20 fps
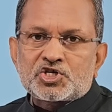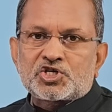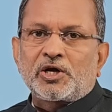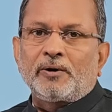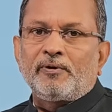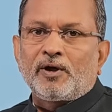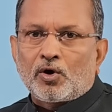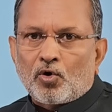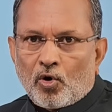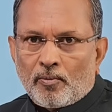
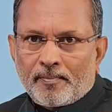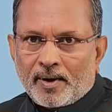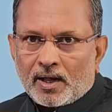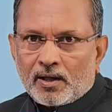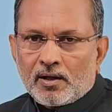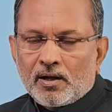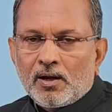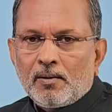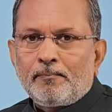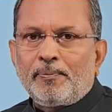शिविरों में
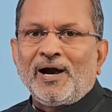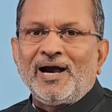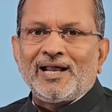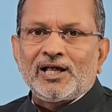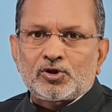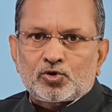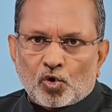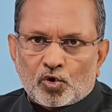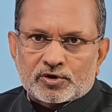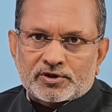
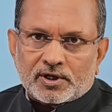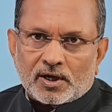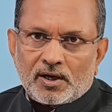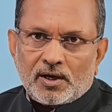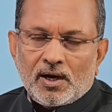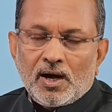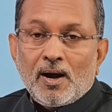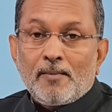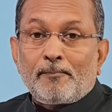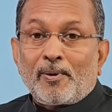पीड़ितों से
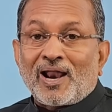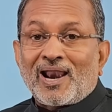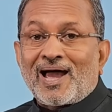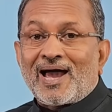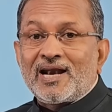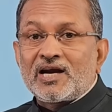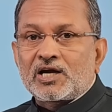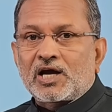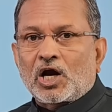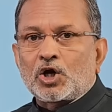
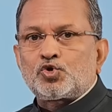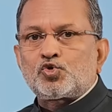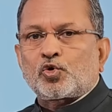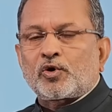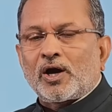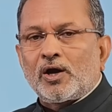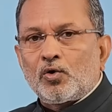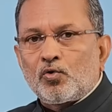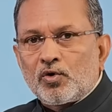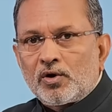पलायन कर
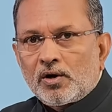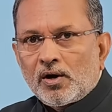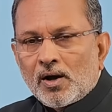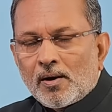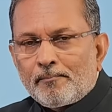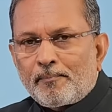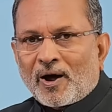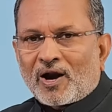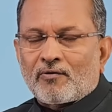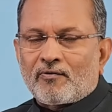चुके उन
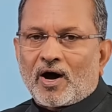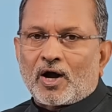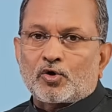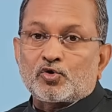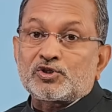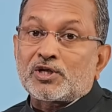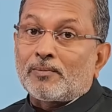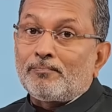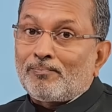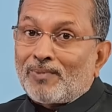
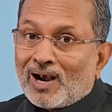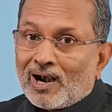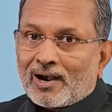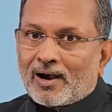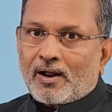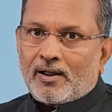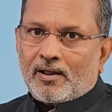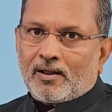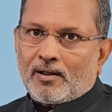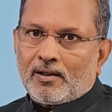परिवारों से मिल
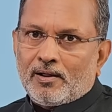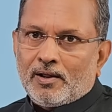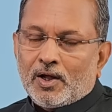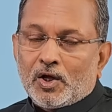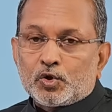रहे हैं